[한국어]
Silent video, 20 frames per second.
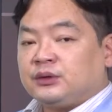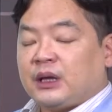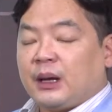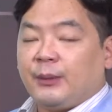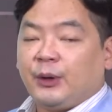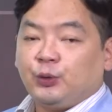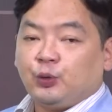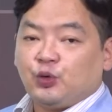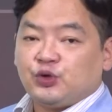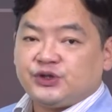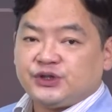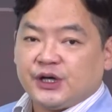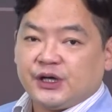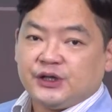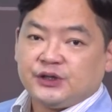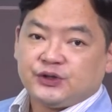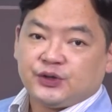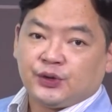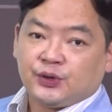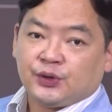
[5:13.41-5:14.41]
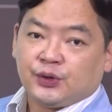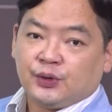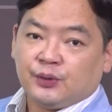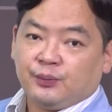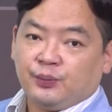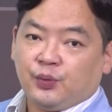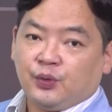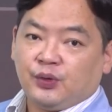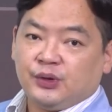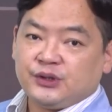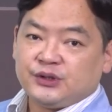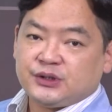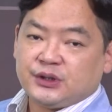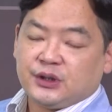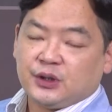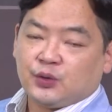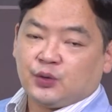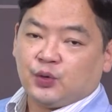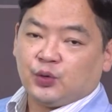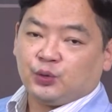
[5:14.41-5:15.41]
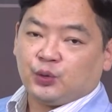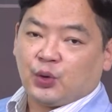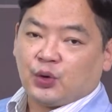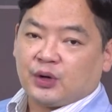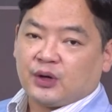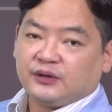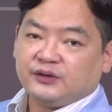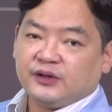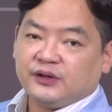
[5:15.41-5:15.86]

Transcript: 다만 OCI처럼 폴리실리콘 원가